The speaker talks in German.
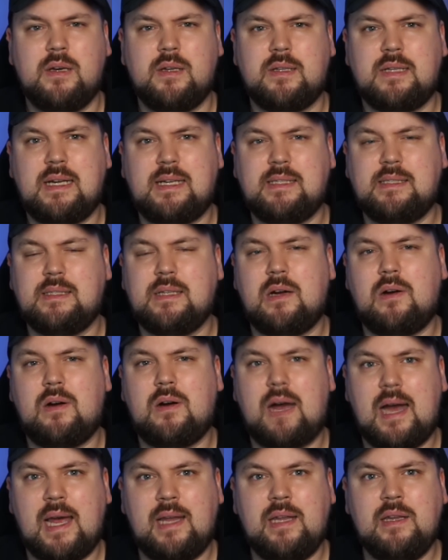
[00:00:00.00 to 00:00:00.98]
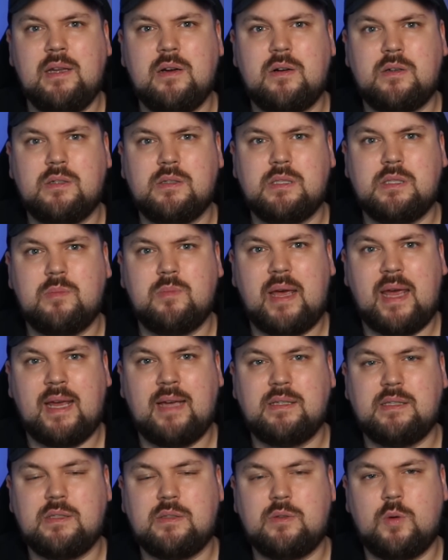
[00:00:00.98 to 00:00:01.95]
dass da auch einige aus dem
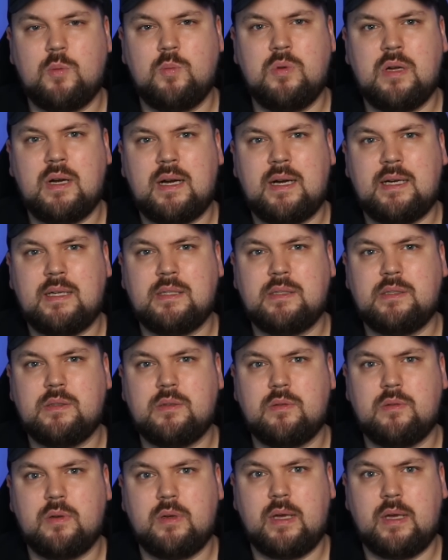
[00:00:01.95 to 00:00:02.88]
engsten Umkreis